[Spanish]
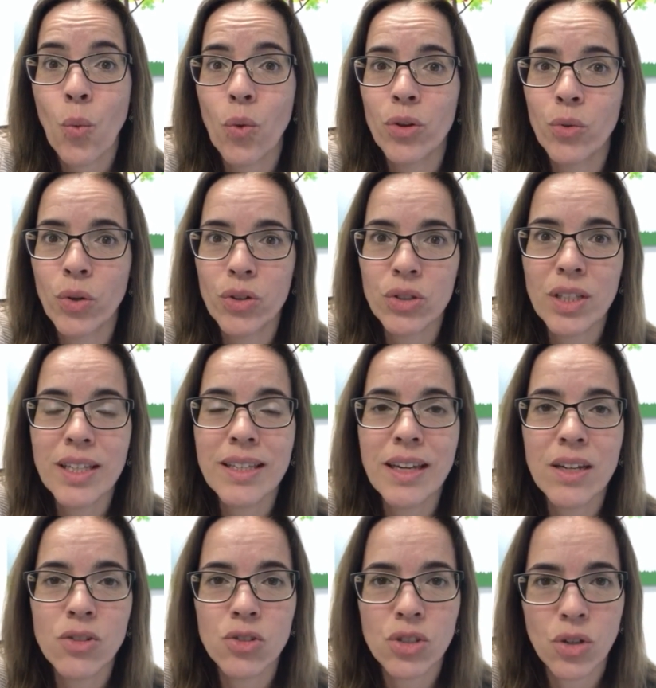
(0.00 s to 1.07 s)
cuando antes
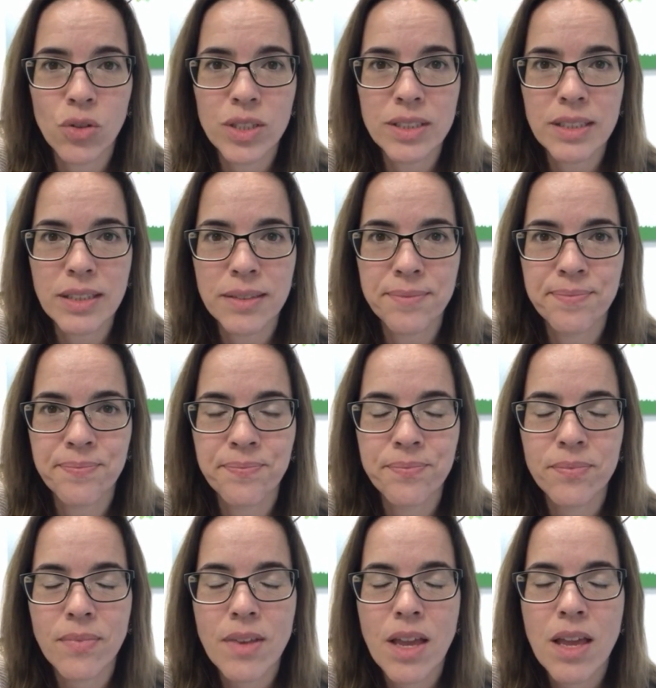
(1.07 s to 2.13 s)
ya no se lo hacían.
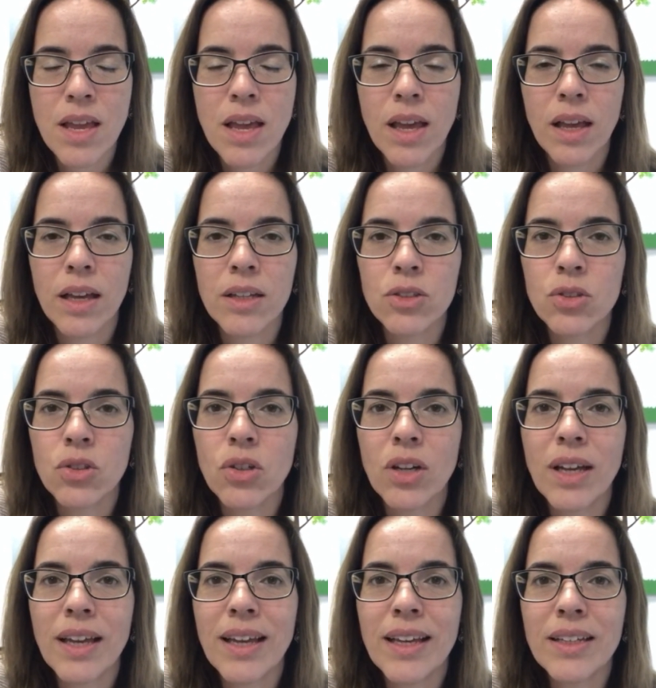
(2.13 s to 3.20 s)

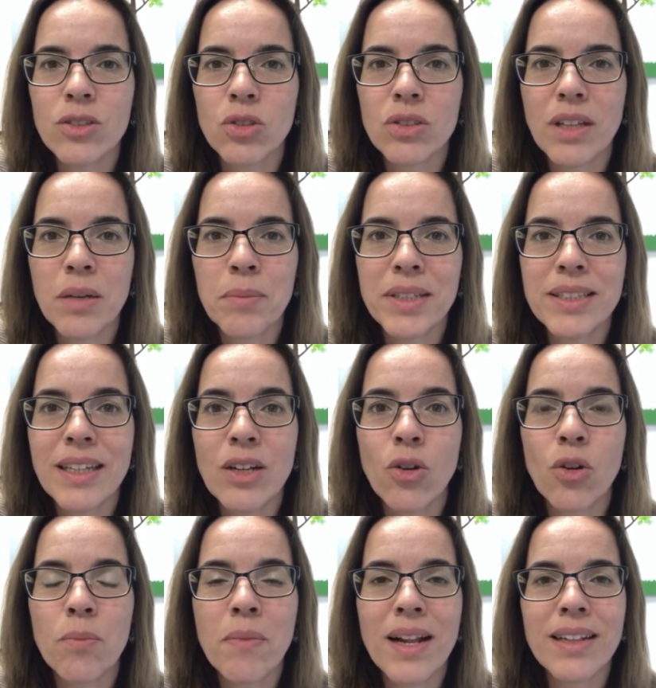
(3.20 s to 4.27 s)
Esto es totalmente
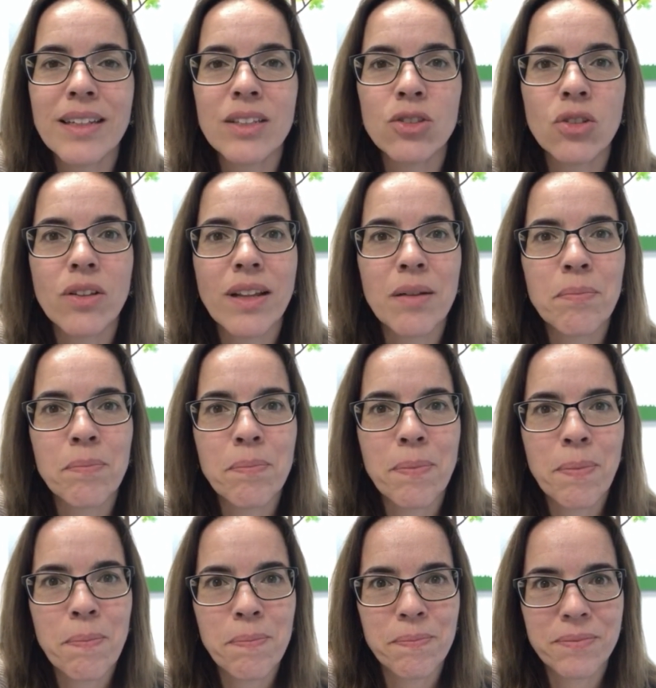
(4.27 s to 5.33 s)
normal dentro del
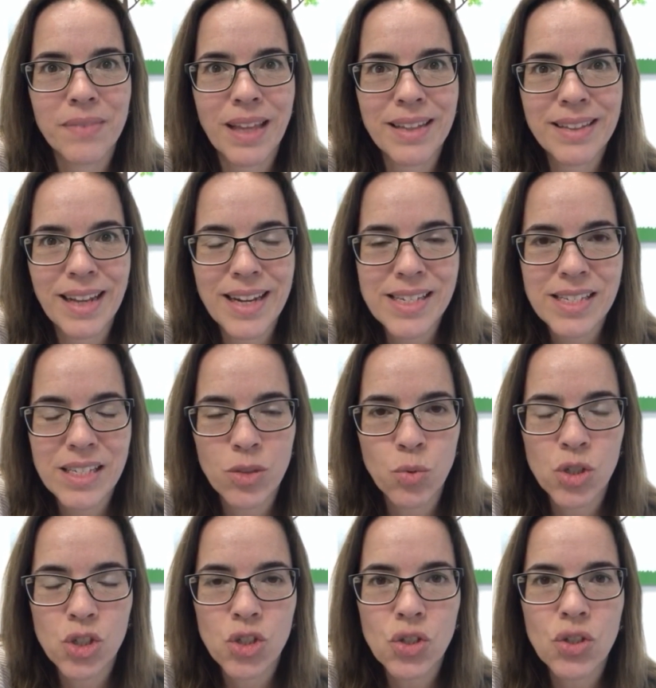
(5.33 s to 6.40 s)
de la
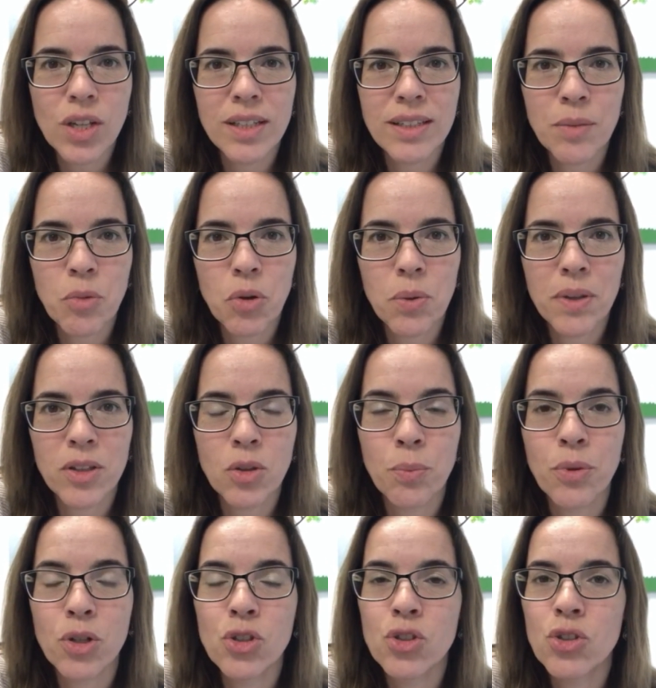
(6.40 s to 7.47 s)
situación que estamos viviendo,
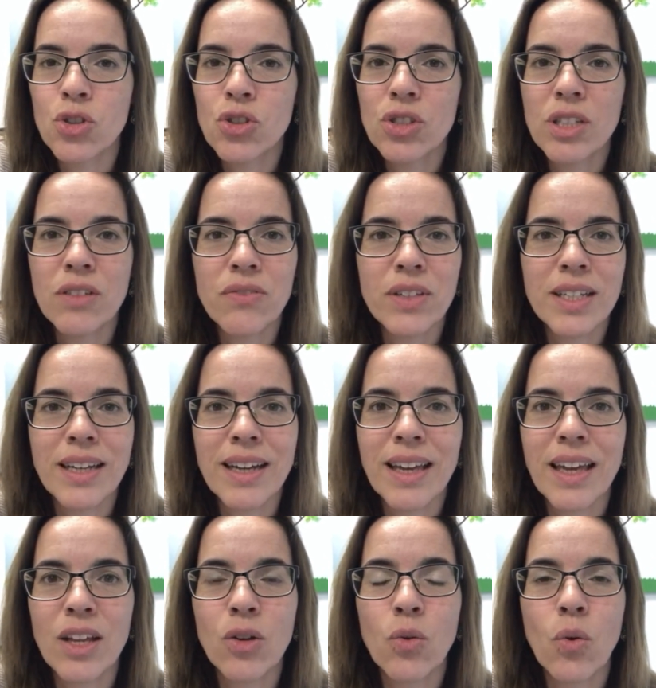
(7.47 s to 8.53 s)
pero eso no significa
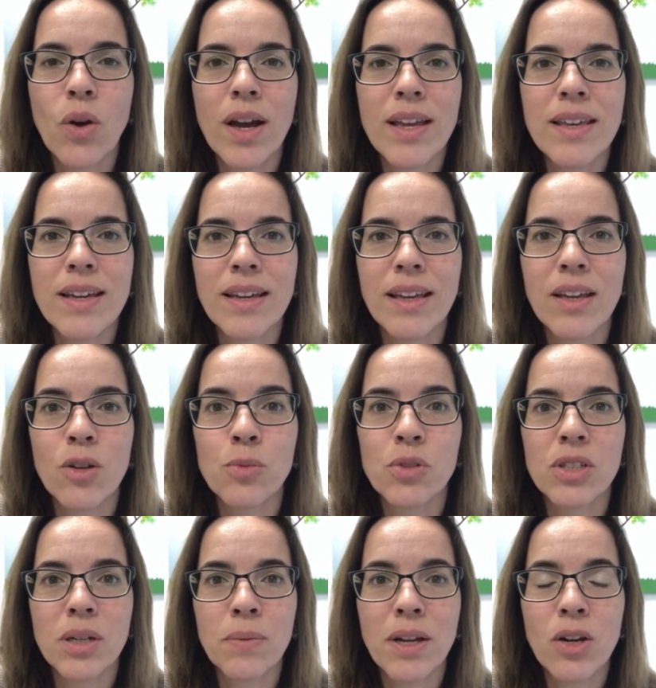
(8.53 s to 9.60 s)
que no haya que
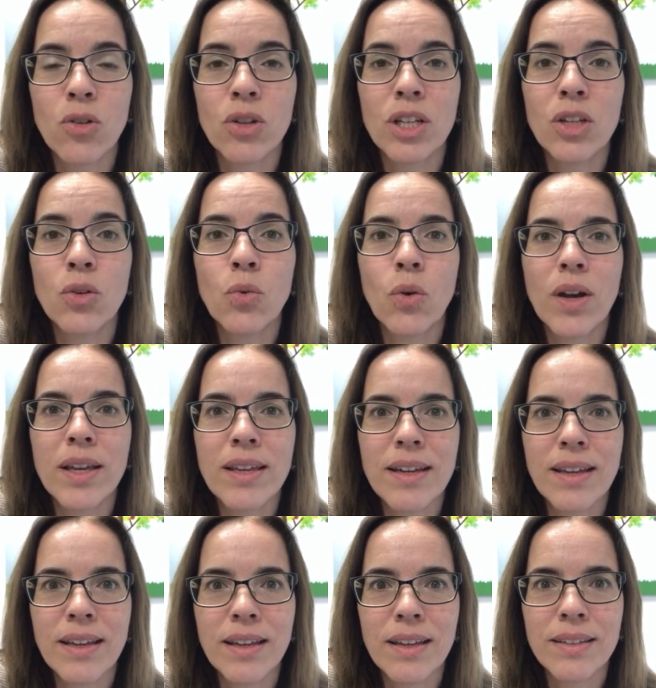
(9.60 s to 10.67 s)
observarlo y no
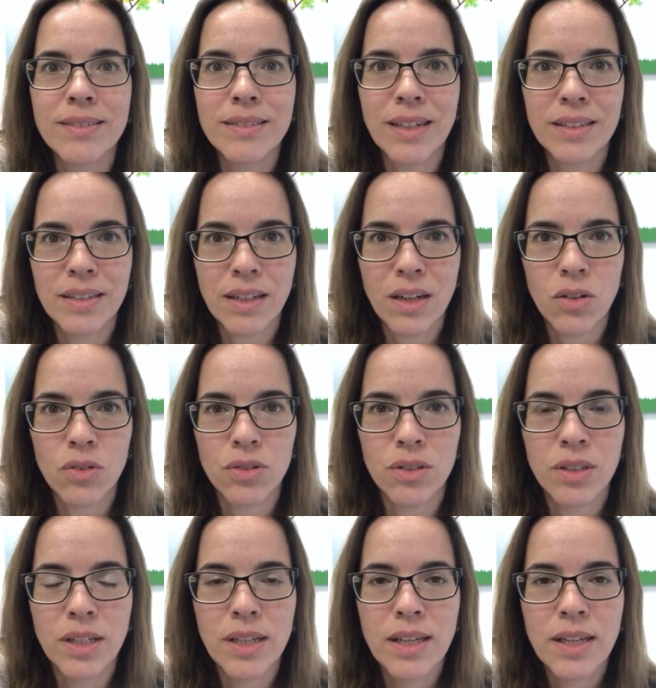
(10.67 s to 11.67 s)
haya que tratarlo,